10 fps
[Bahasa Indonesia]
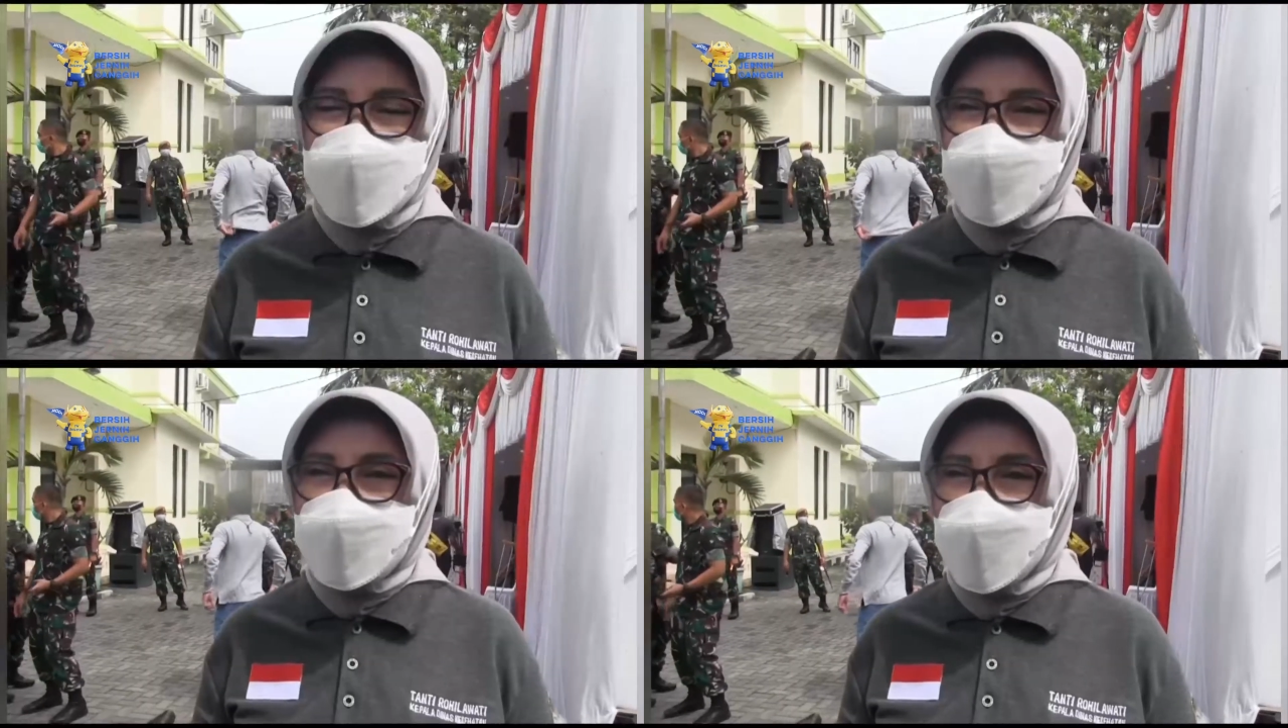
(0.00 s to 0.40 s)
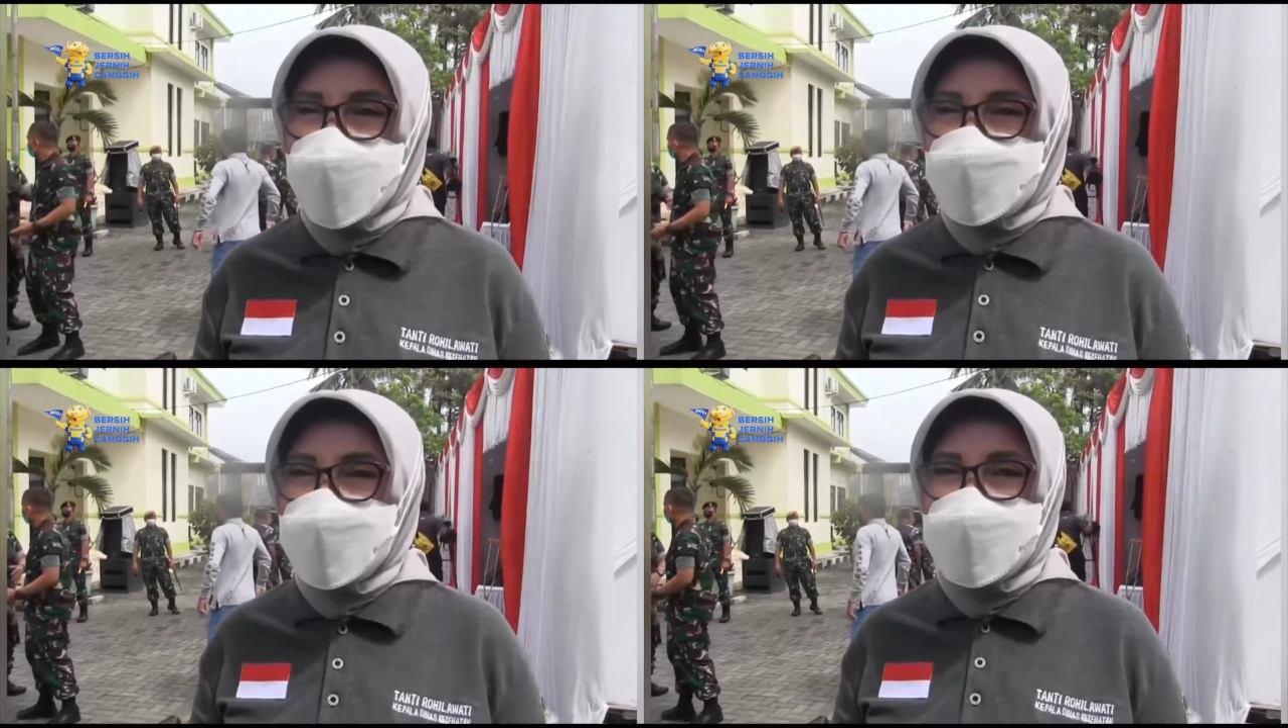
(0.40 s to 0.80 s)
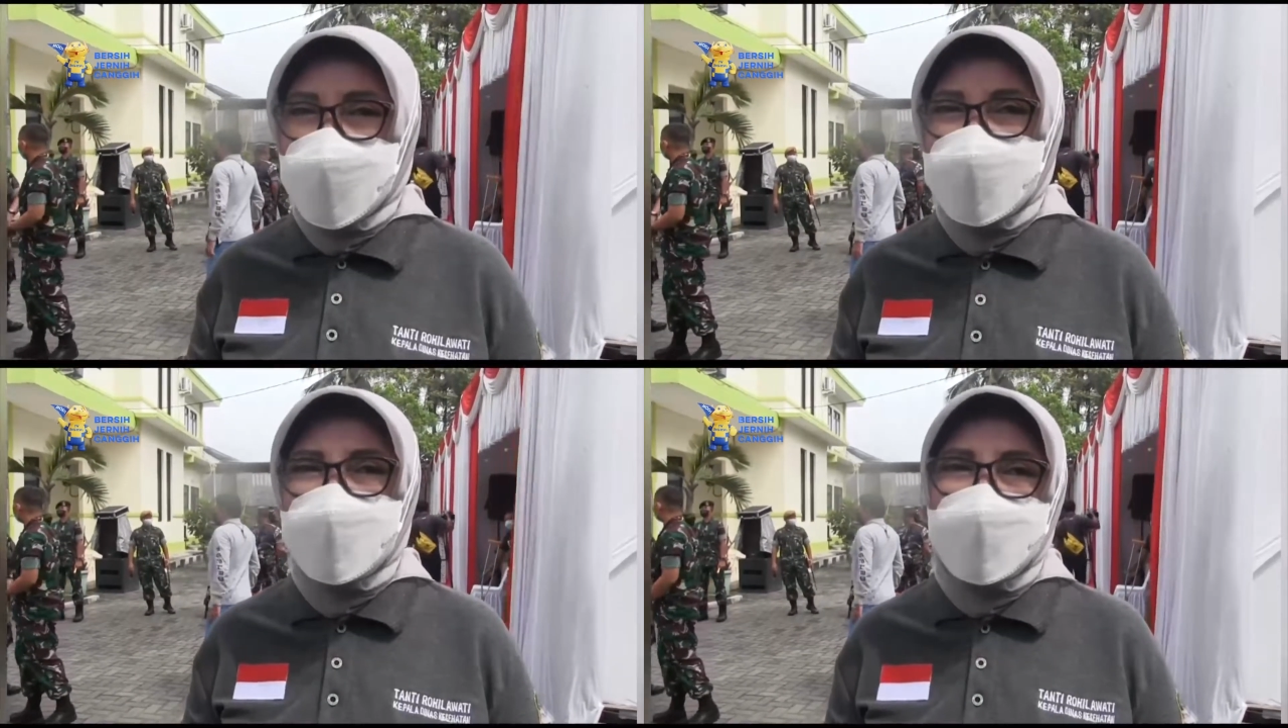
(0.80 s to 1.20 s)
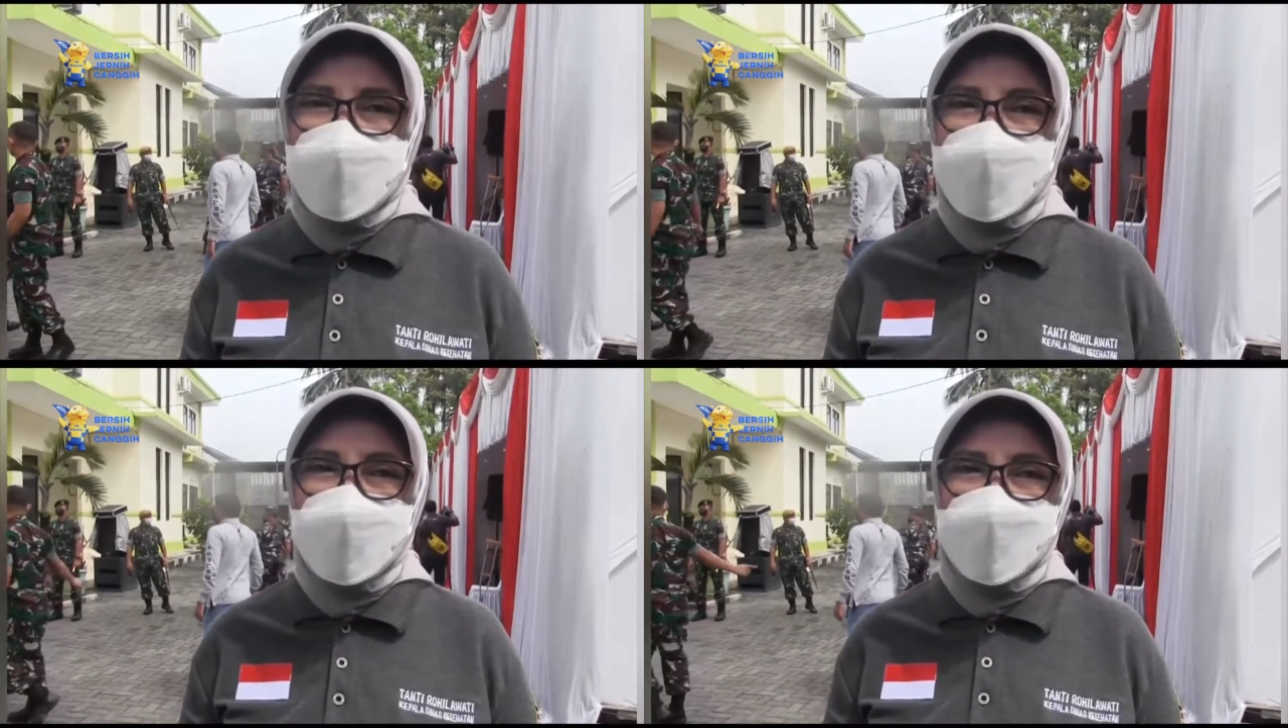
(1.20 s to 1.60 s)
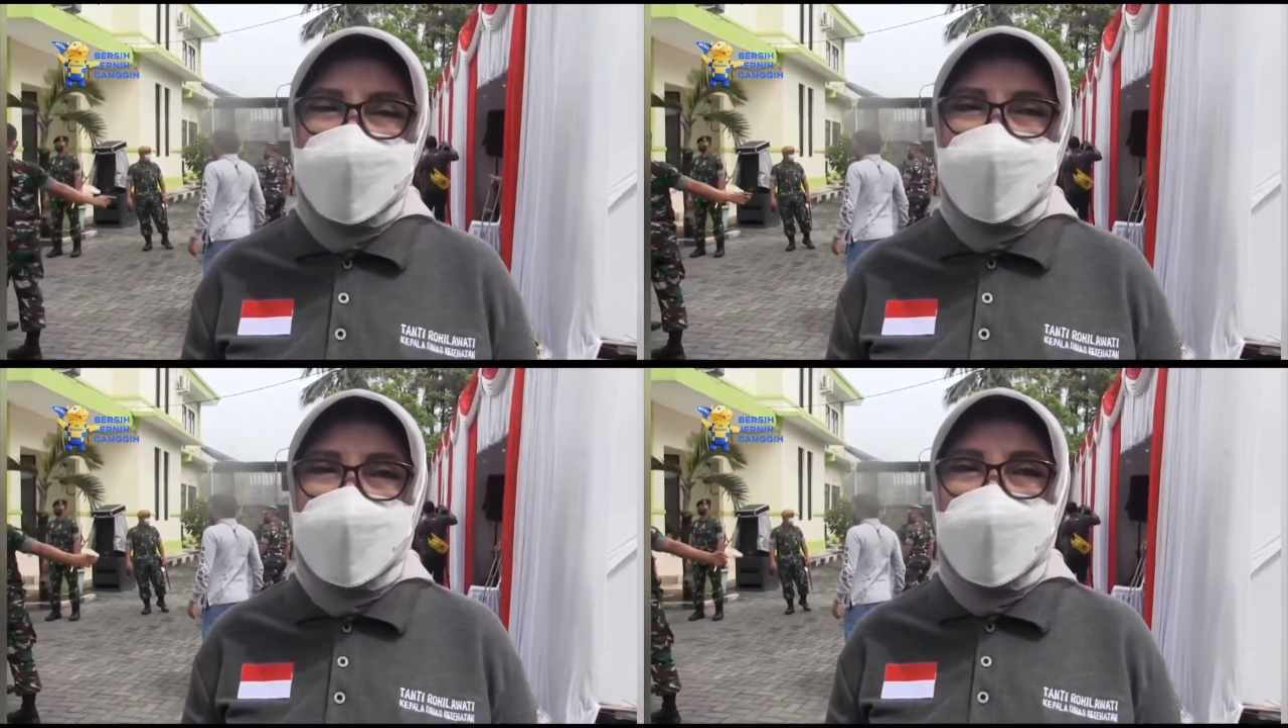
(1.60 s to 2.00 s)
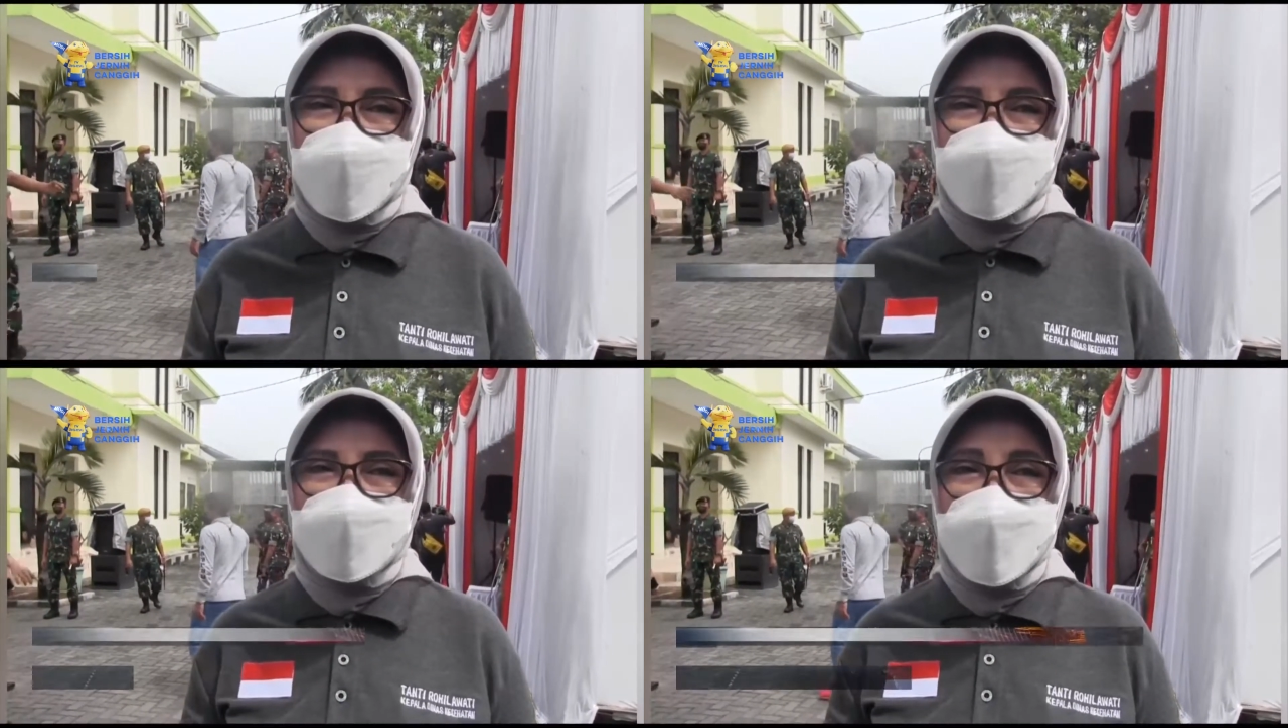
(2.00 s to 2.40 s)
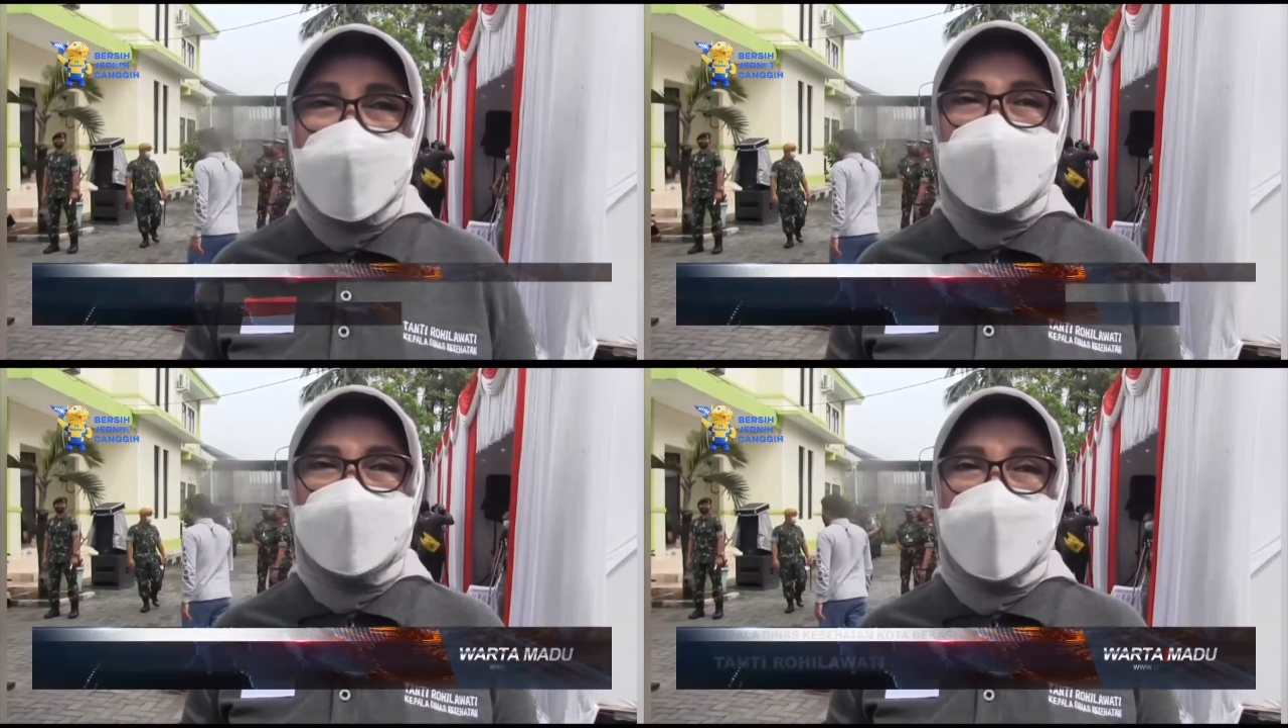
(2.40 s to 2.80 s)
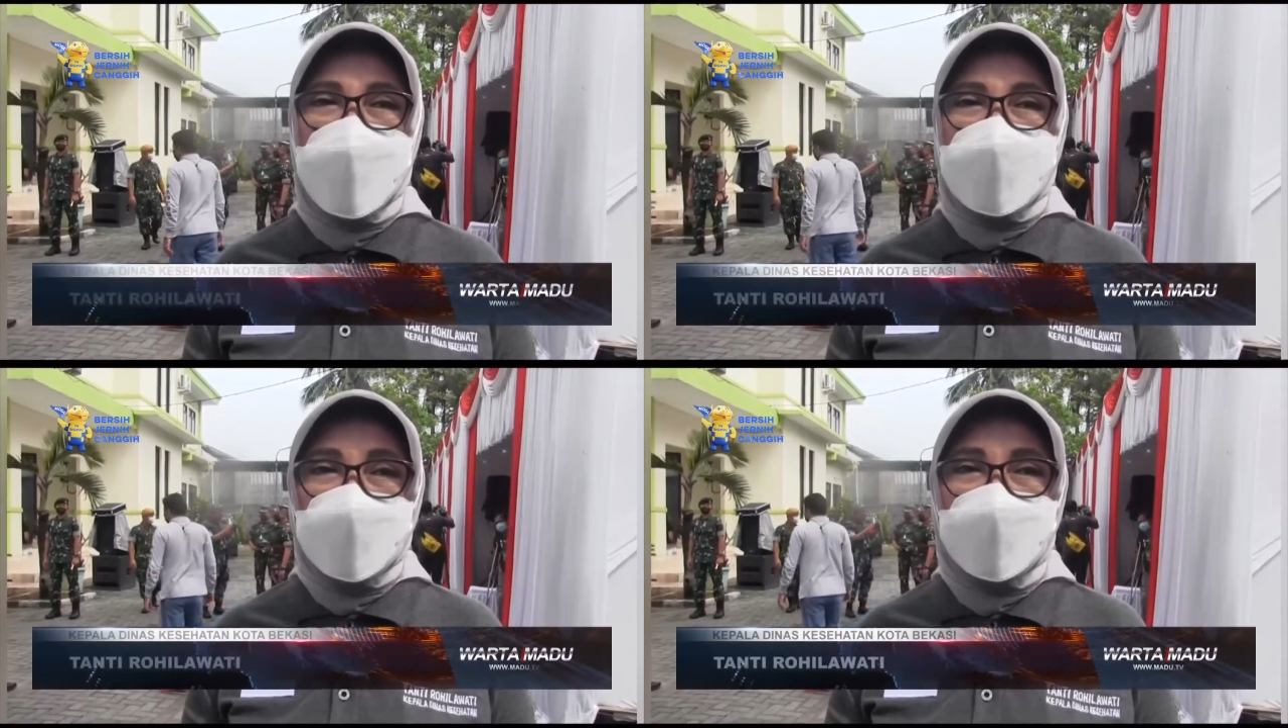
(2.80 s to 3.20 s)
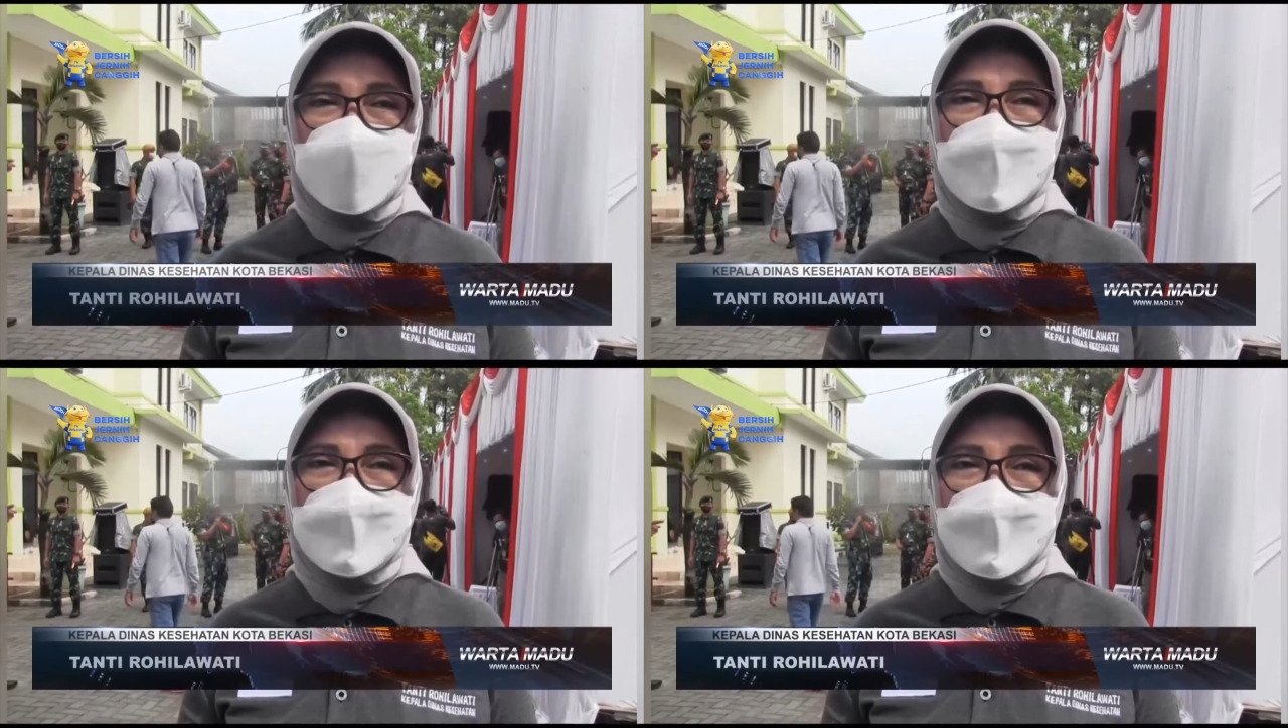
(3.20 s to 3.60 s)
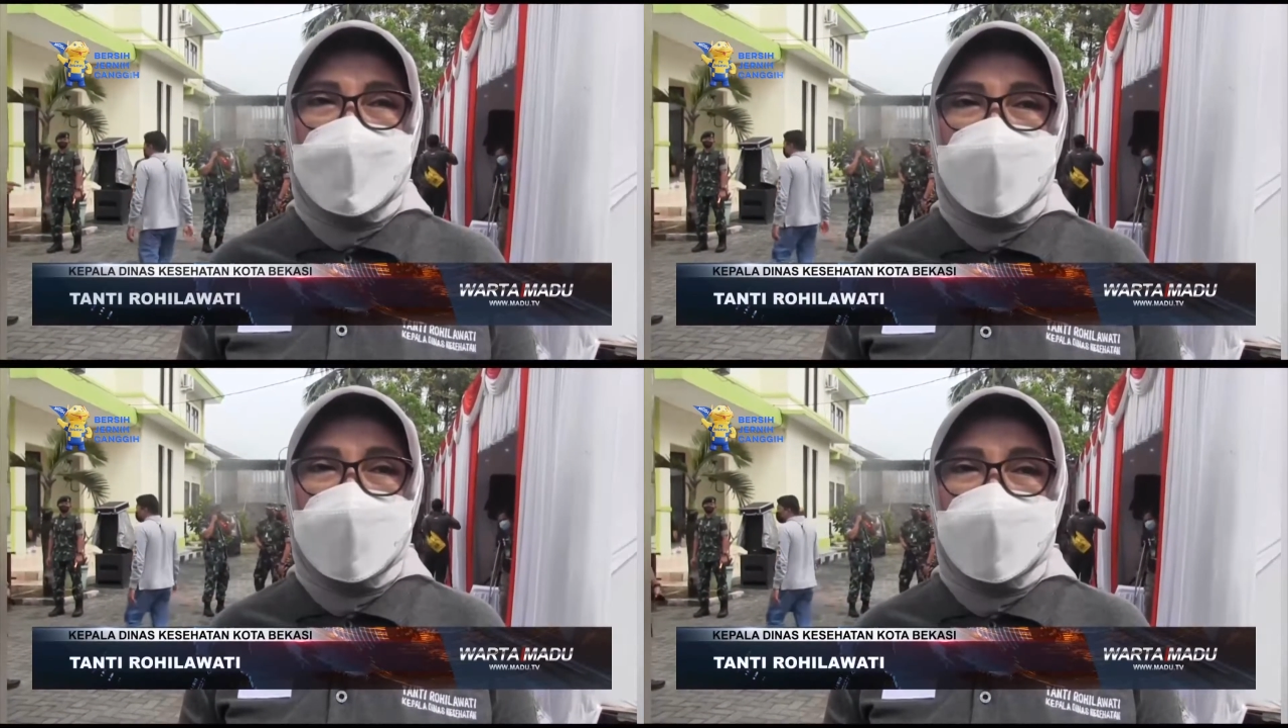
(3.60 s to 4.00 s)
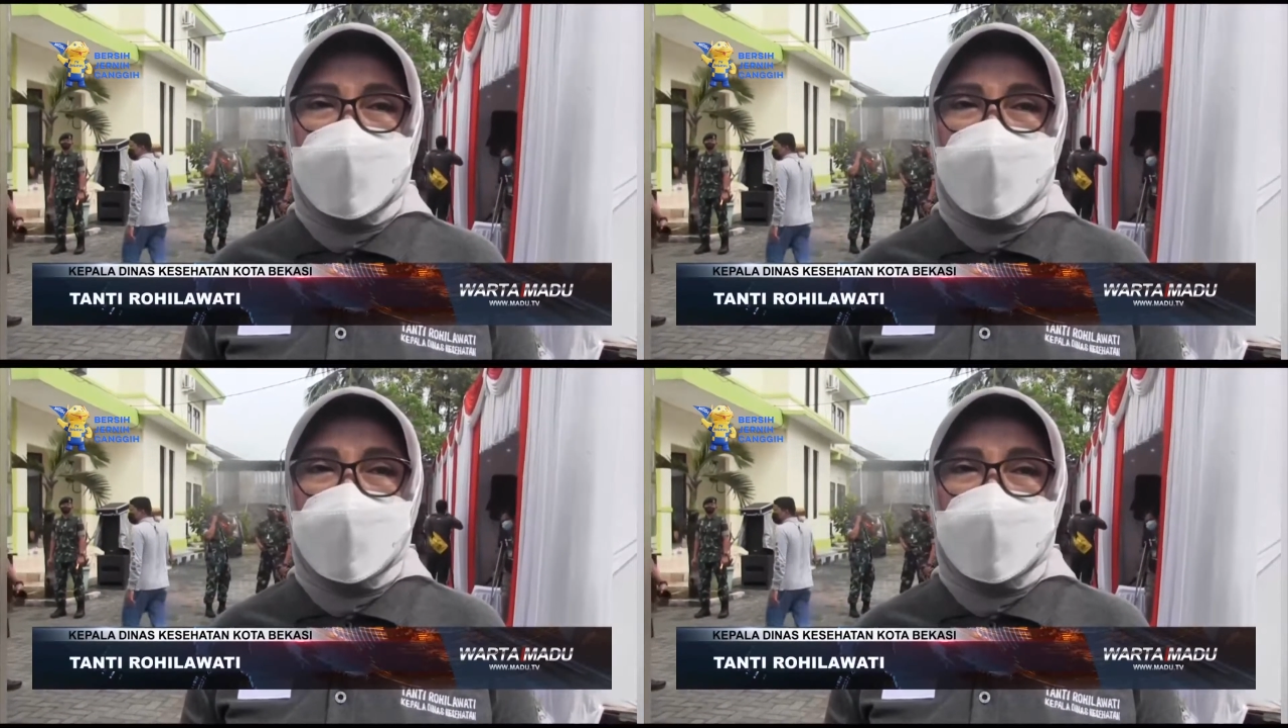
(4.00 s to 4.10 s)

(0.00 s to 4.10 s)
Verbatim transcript: kasih terkait dengan e, masyarakat yang baru e,